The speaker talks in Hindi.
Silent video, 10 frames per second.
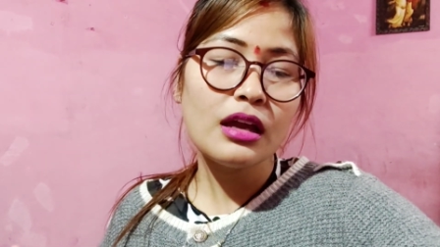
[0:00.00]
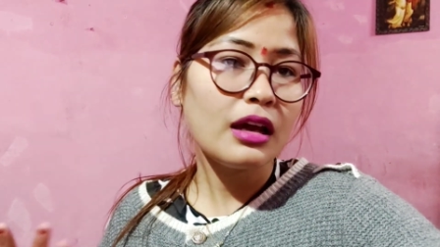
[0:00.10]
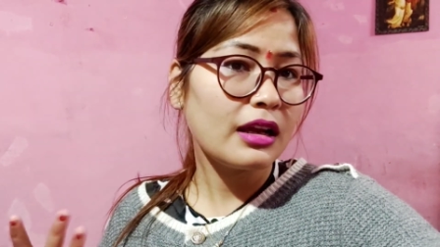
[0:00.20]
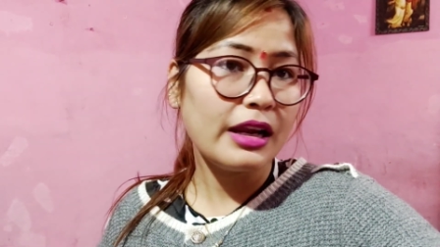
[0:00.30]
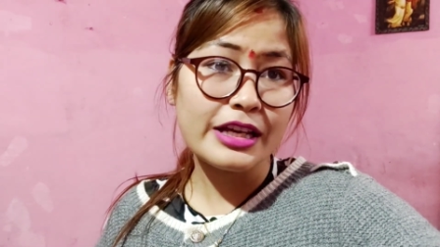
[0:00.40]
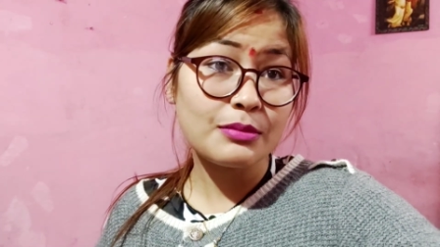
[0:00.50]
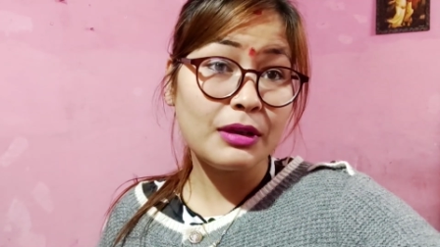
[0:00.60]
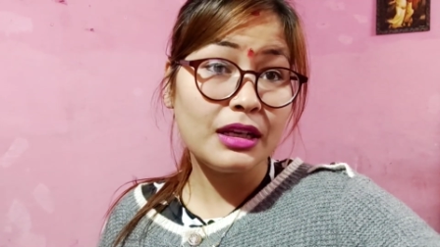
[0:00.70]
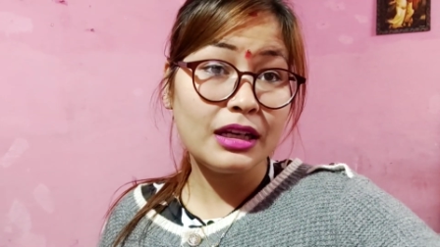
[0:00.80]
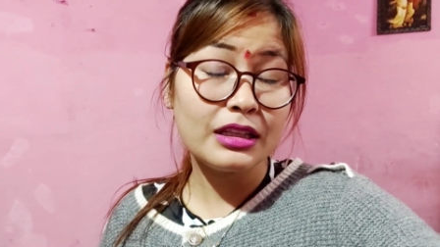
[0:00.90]
कल क्लास
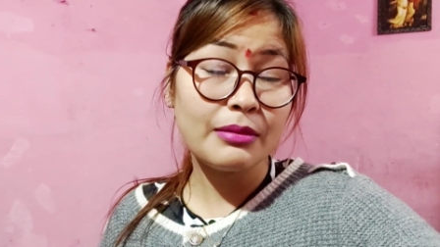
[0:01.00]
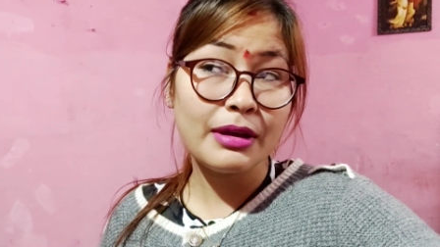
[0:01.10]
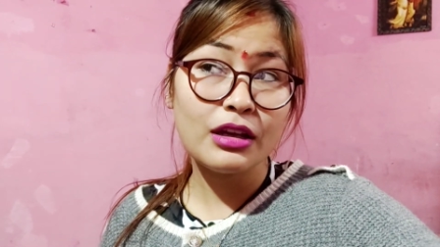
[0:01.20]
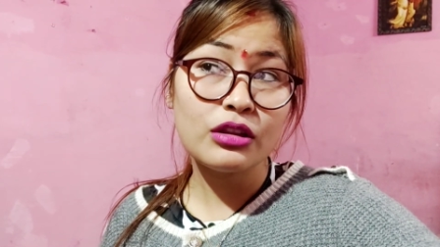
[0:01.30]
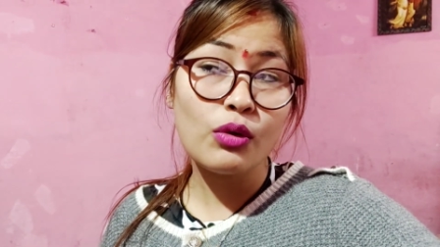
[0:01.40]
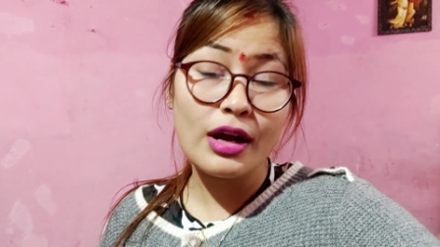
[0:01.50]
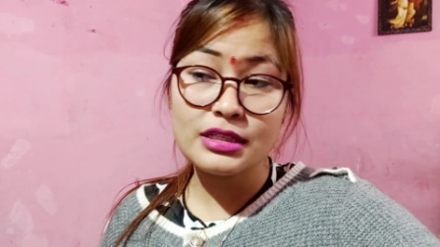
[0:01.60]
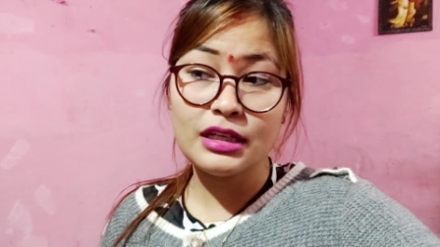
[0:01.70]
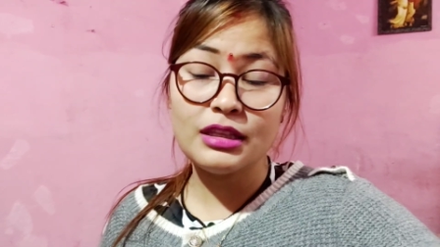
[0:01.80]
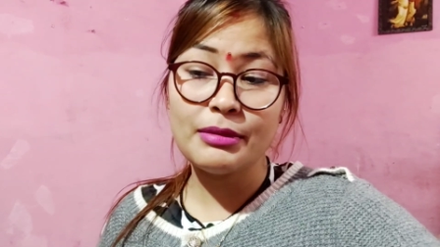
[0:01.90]
भी नहीं गई थी मैं तो
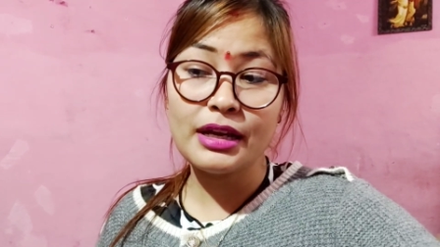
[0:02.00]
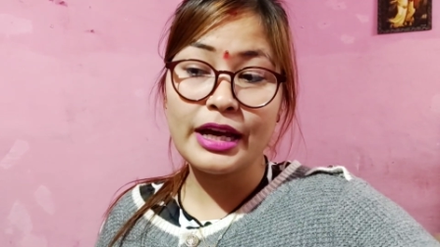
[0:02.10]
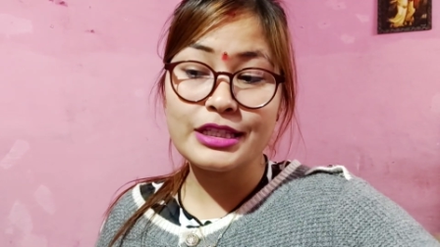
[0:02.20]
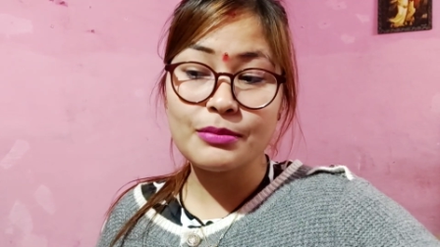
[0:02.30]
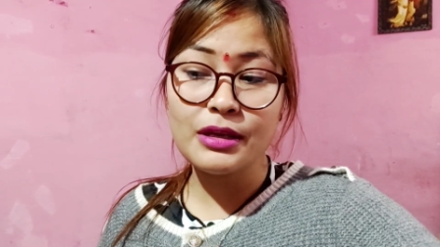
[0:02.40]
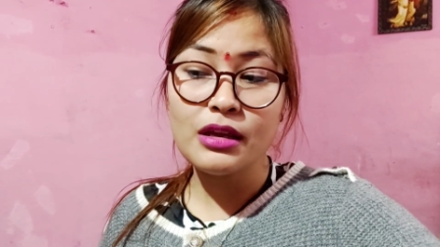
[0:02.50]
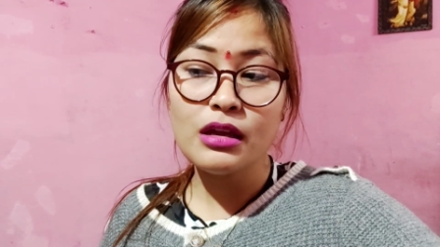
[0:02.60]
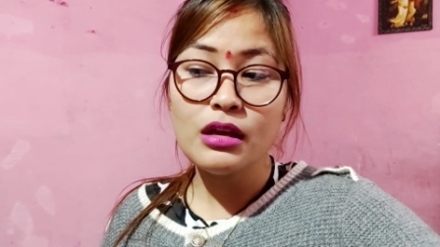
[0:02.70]
आज गई थी मैं क्लास भी